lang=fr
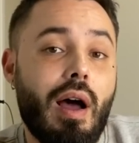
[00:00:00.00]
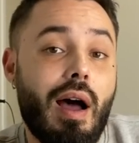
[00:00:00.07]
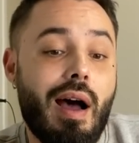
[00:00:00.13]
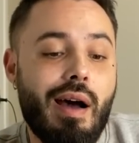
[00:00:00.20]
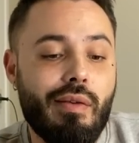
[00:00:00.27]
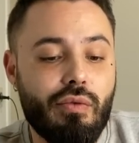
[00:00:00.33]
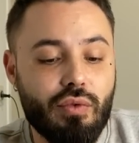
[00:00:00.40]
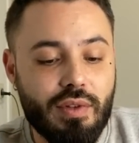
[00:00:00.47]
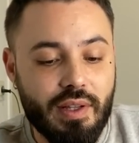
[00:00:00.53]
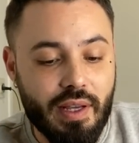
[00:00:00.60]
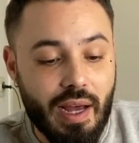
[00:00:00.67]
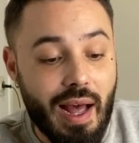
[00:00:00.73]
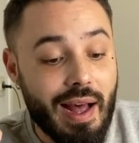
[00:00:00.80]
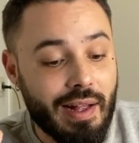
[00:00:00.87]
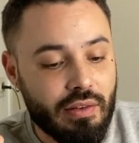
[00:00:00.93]
à vous
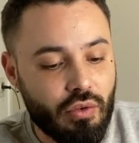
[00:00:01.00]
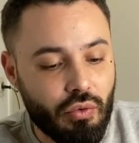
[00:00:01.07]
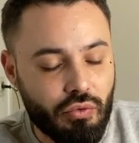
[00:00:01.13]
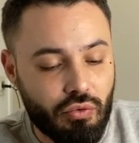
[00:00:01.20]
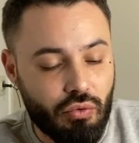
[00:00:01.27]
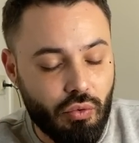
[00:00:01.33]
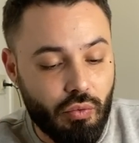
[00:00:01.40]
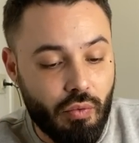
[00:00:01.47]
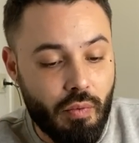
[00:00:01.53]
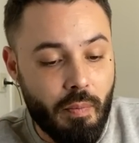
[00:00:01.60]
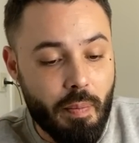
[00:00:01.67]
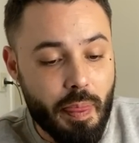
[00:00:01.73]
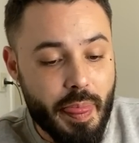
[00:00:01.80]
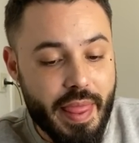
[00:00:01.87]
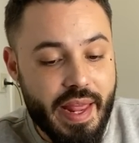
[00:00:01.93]
dire attention,
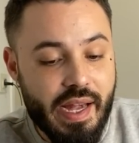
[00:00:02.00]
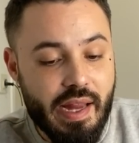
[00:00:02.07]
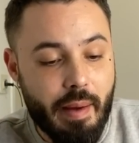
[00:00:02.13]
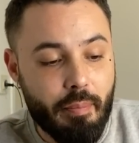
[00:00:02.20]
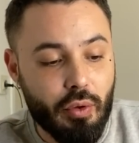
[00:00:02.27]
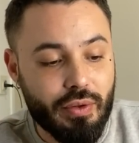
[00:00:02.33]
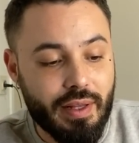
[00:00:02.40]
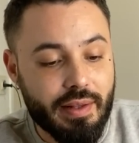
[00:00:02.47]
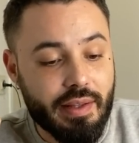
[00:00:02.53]
il y a peut-être